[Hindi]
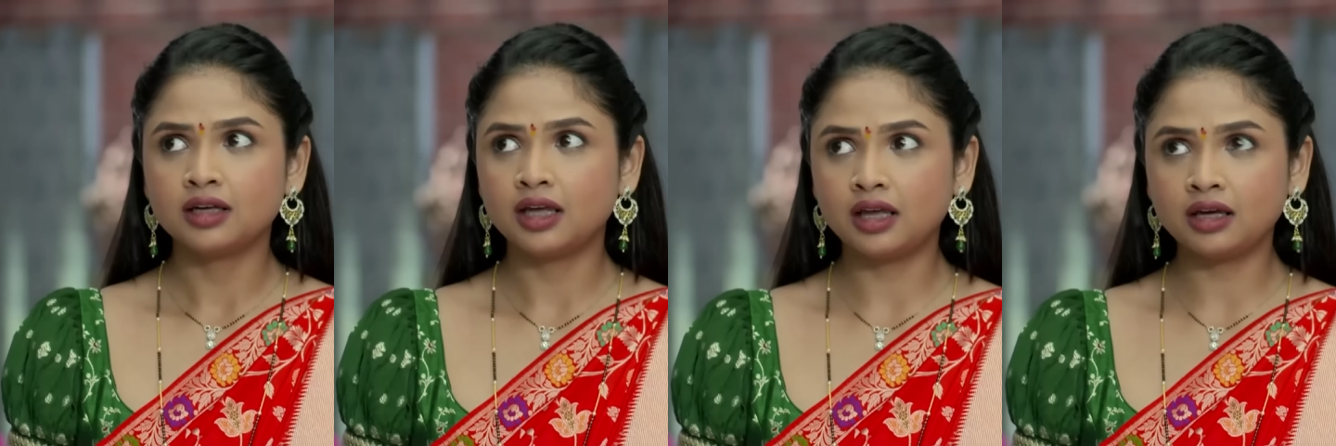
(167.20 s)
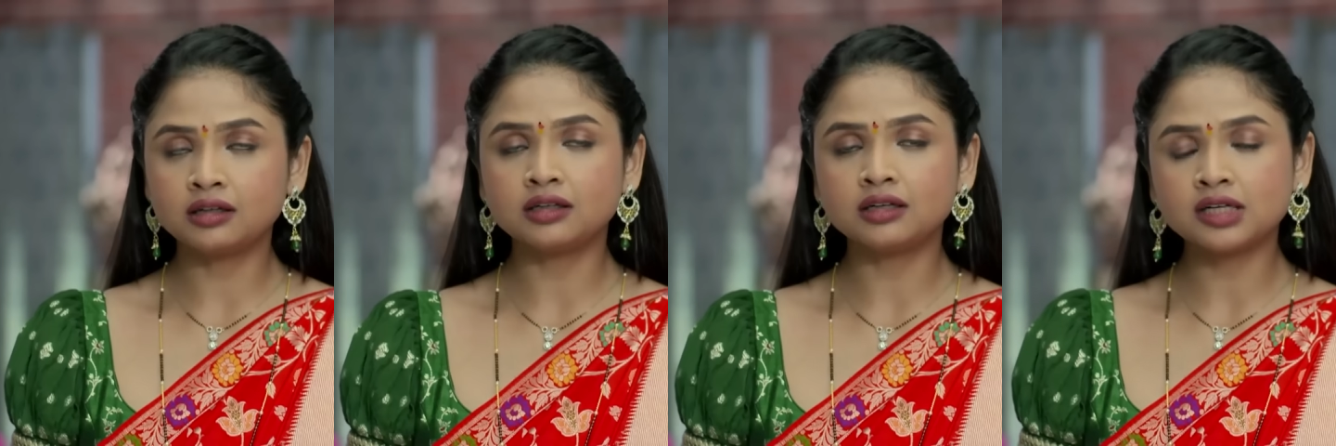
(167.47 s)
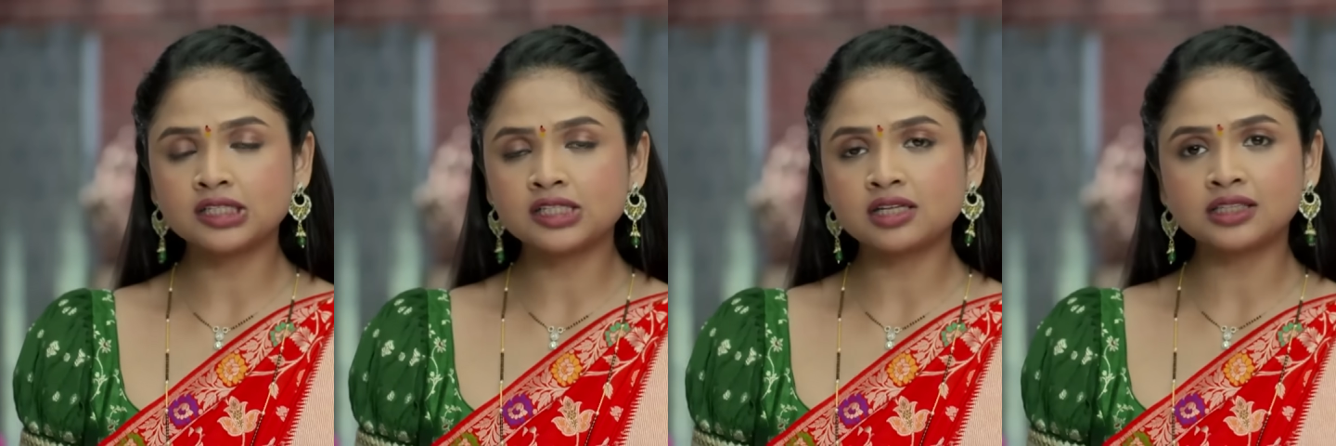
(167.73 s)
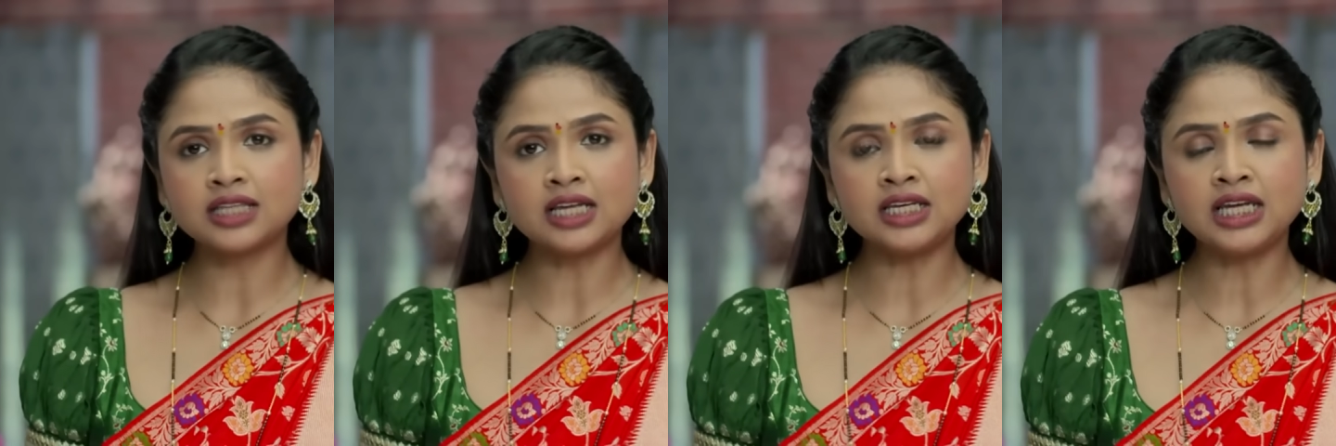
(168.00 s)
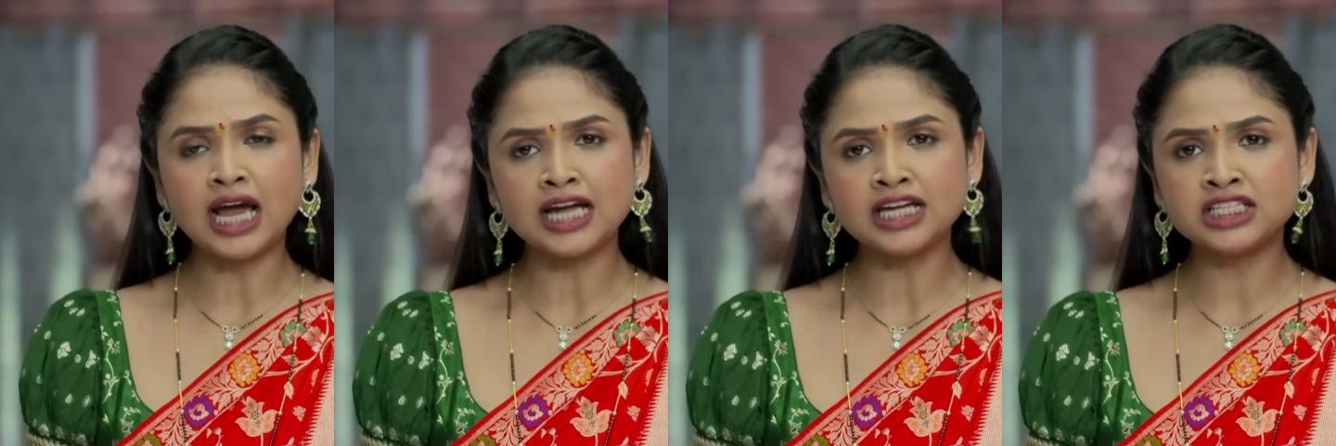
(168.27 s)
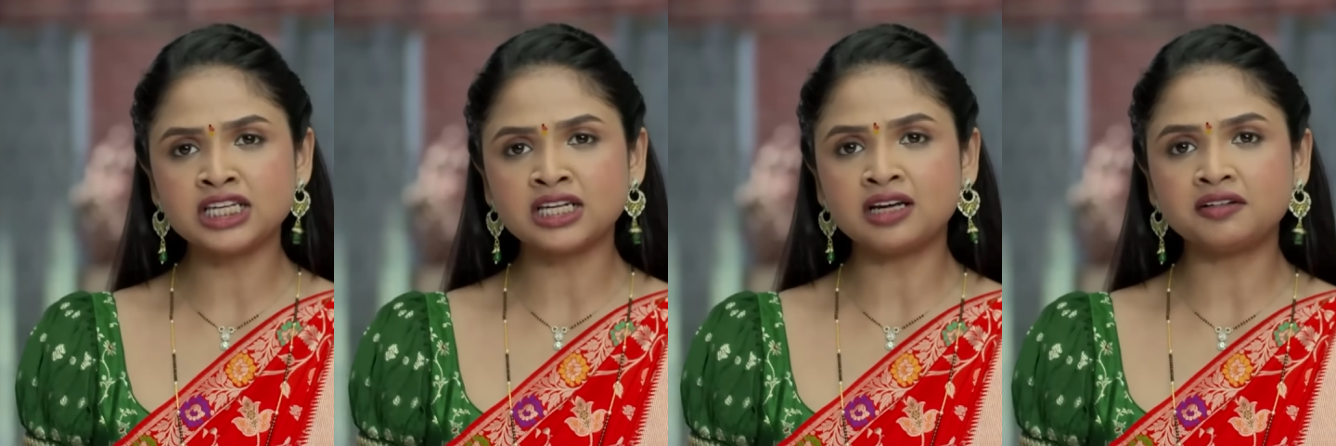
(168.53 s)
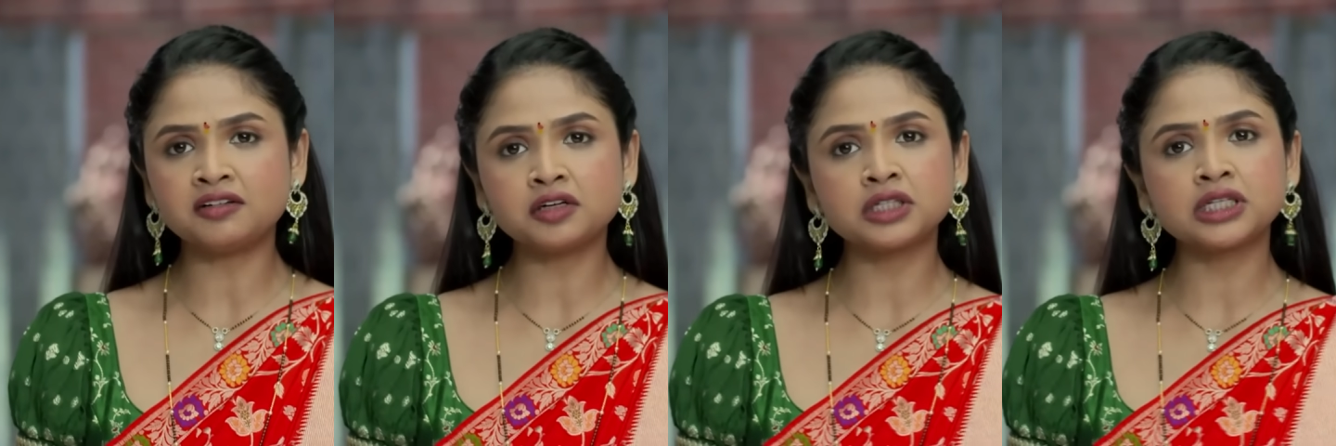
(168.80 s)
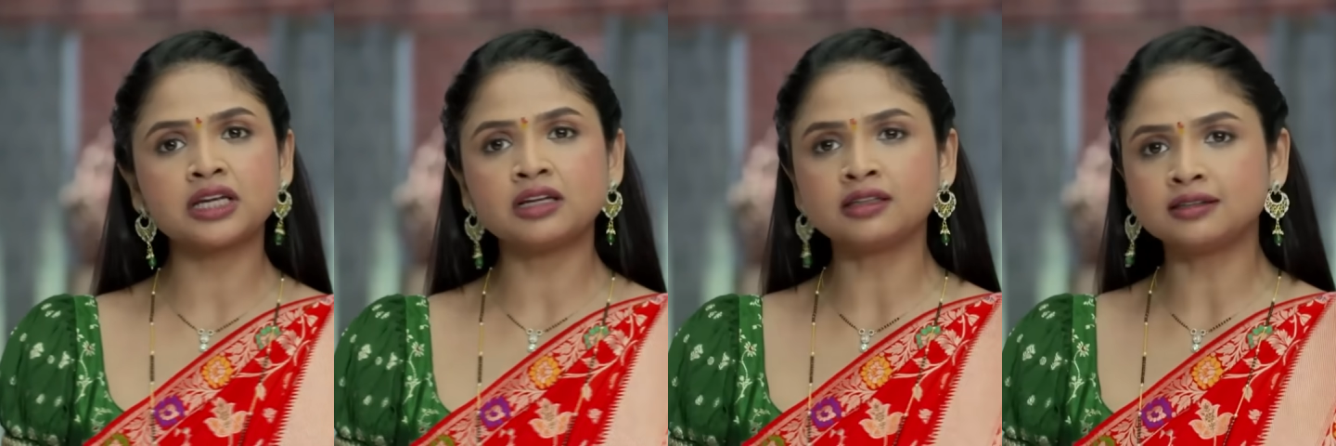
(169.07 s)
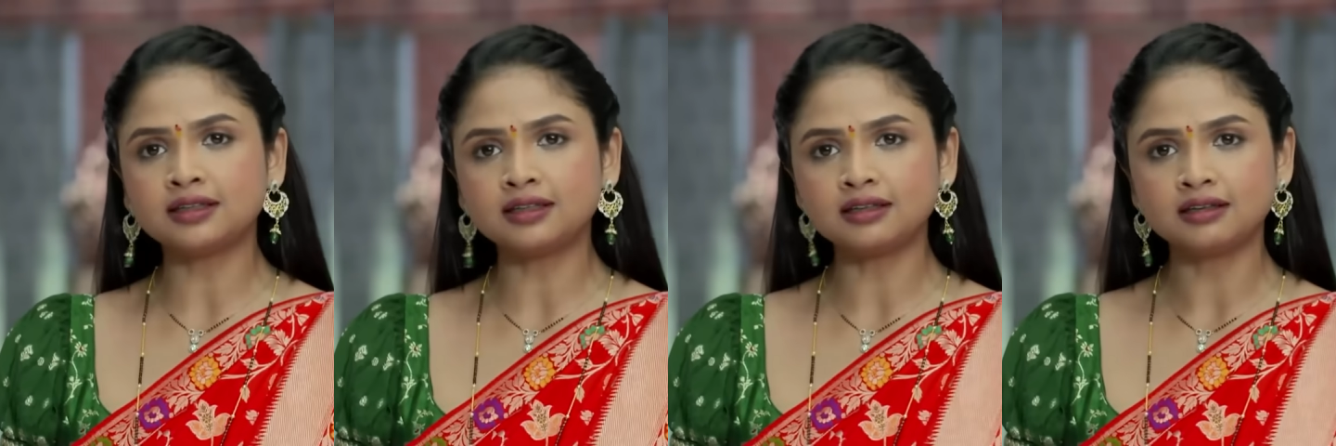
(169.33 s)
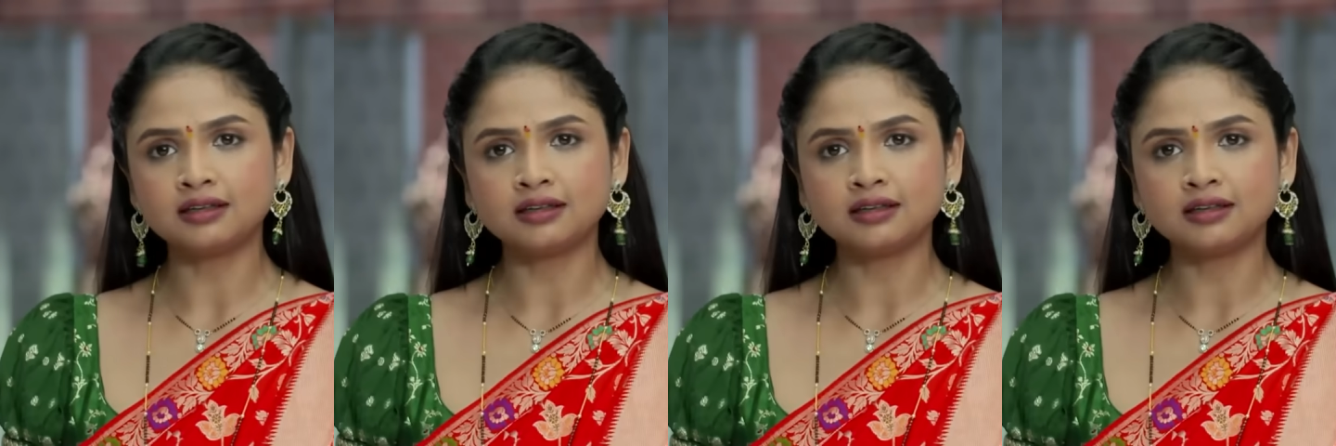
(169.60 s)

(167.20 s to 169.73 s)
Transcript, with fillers: हे घर जर त्यांनी आईच्या नावावर केलं तर